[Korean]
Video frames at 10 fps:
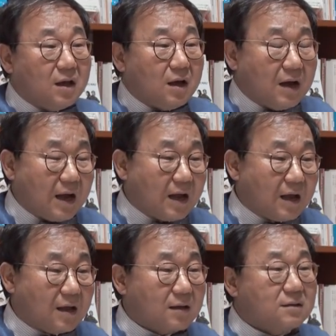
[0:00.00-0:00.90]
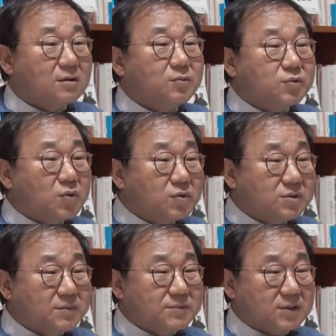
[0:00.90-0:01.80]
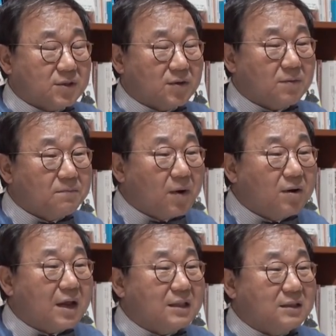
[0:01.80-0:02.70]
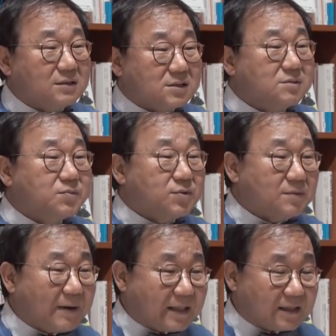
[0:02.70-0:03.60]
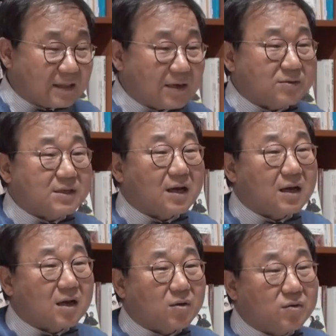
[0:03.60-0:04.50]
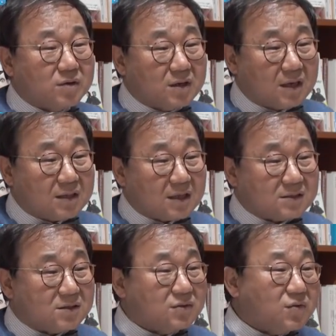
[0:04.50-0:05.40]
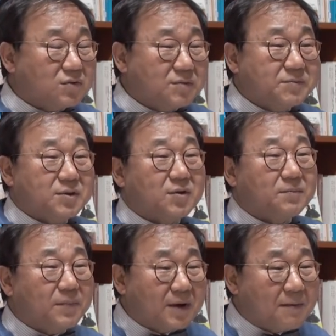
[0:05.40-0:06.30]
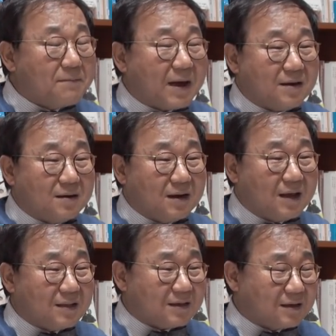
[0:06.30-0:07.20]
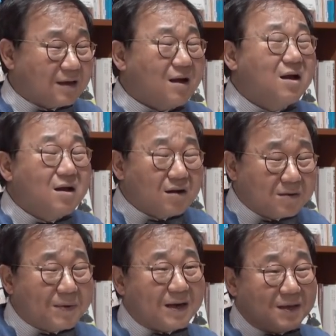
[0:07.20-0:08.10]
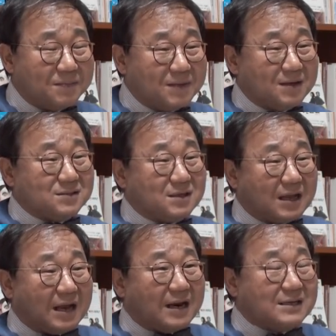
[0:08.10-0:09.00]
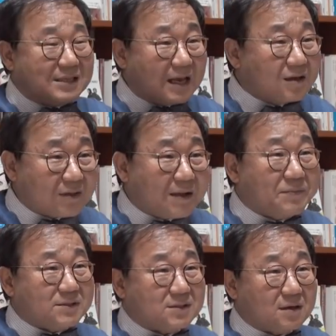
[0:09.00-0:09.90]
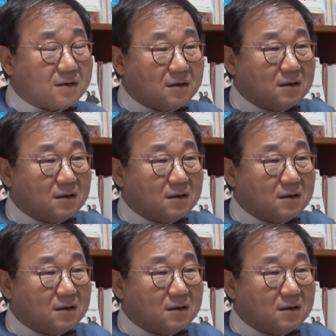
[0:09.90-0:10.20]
하, 너무 통념적이고 뻔한 질문을 받았다고 생각하고 거기에 대해서 통념적이고 뻔한 반응을 해야 되니까 얼마나 힘들었을까라는 생각도 하면서